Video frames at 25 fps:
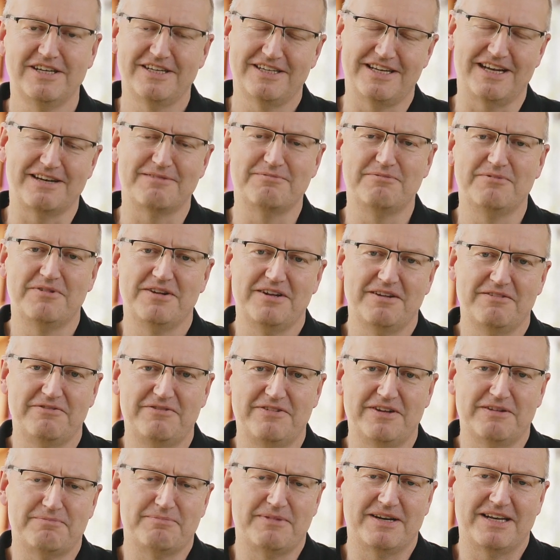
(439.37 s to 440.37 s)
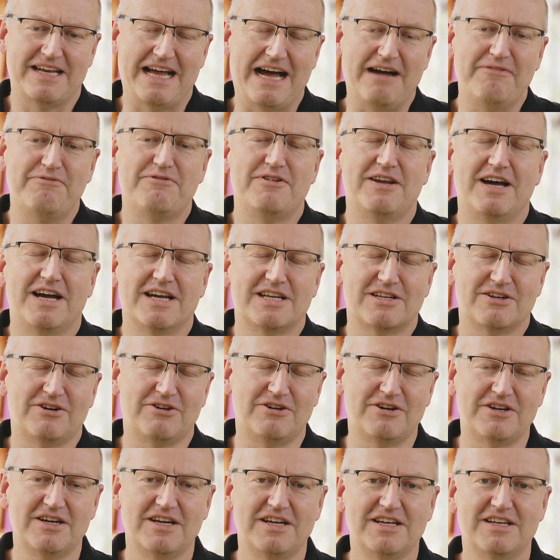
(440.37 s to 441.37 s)
Dann wird man da vielleicht
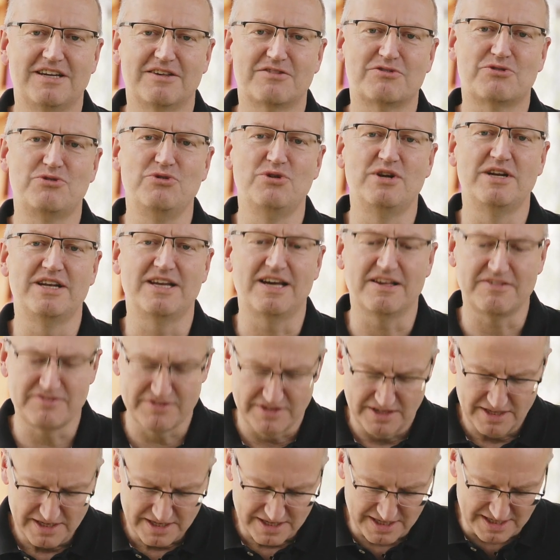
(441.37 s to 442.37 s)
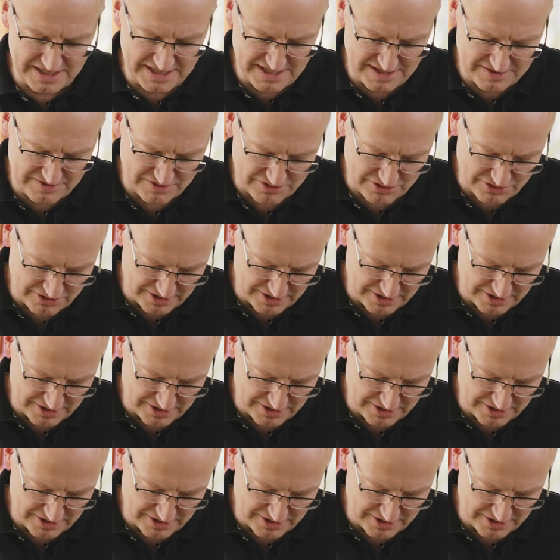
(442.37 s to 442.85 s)
auch das kühle Nass genießen